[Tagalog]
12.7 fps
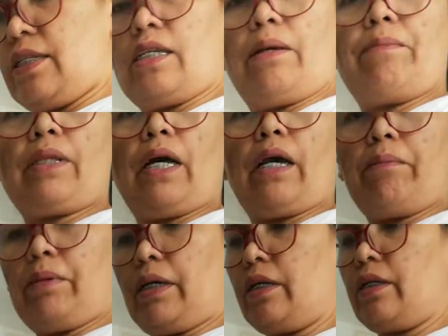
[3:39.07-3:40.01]
the same
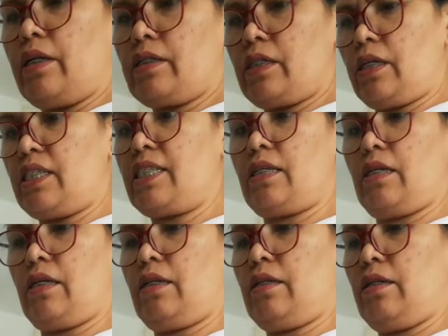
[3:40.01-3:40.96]
time, maganda sa
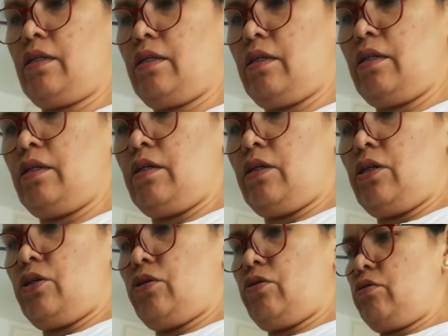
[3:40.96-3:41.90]
skin.
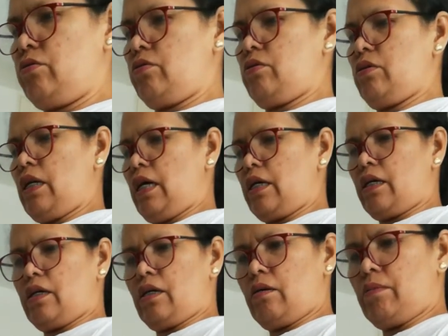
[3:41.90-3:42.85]
Yung lagi
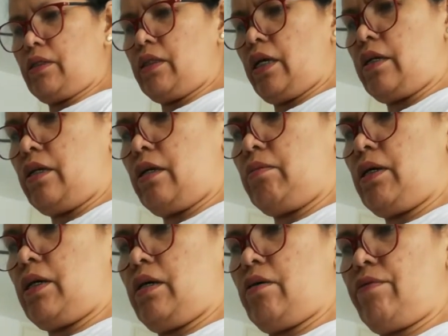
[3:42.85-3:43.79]
kang mag-take ng
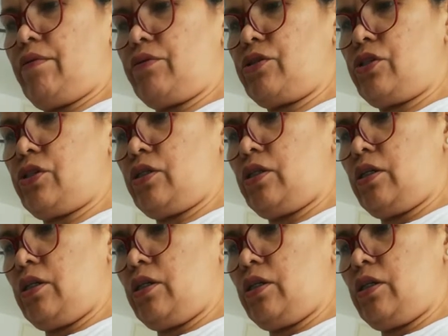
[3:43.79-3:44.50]
mga fruits.